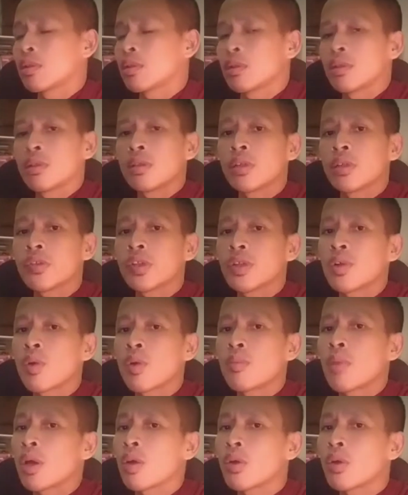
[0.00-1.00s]
rồi dần cô
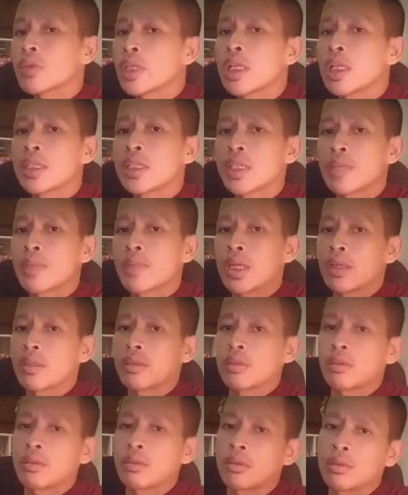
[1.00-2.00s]
bao lâu dây lên tranh tài
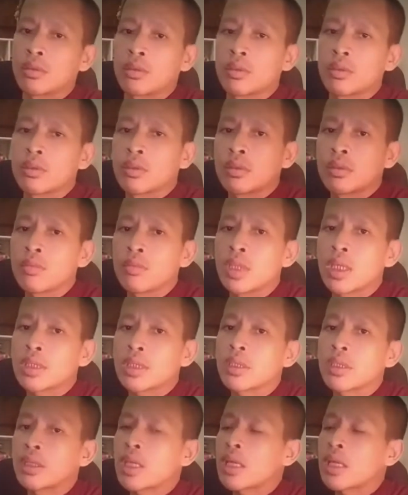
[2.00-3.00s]
mà đang chơi
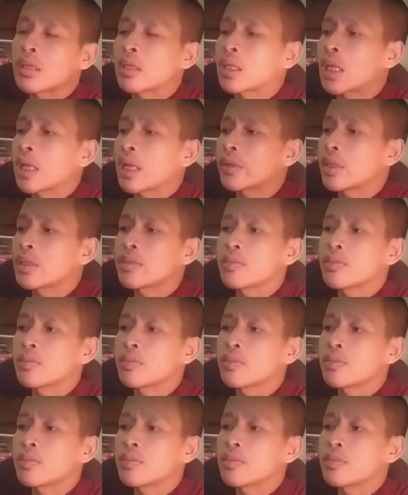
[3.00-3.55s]
tesana đấy